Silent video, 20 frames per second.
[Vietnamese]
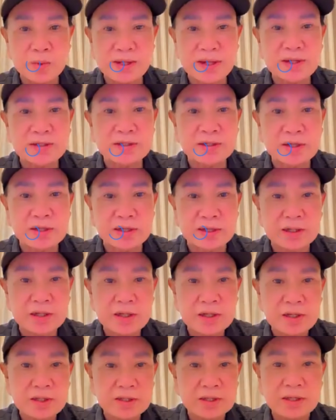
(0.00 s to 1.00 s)
hôn với cái gương
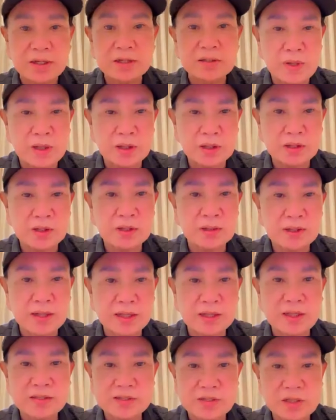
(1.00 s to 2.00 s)
à còn mình thương
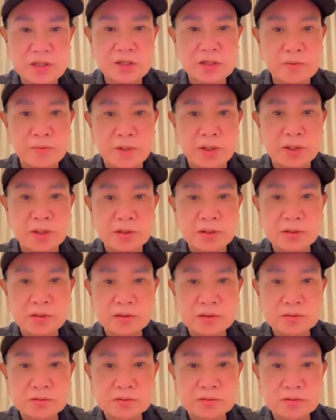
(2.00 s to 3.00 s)
người ta ta sẽ thương mình
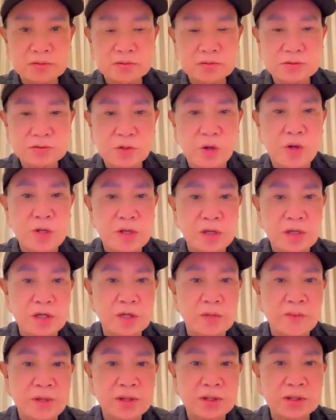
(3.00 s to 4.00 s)
còn
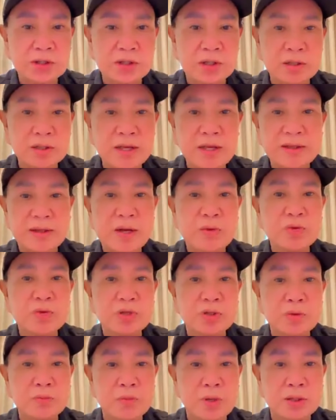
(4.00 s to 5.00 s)
những người mình thương người ta
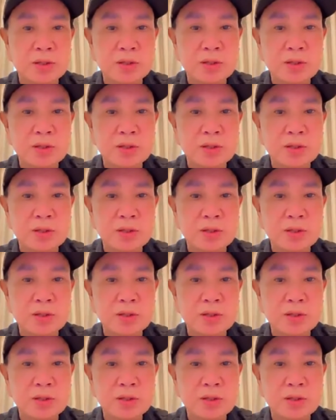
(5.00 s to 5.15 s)
ta không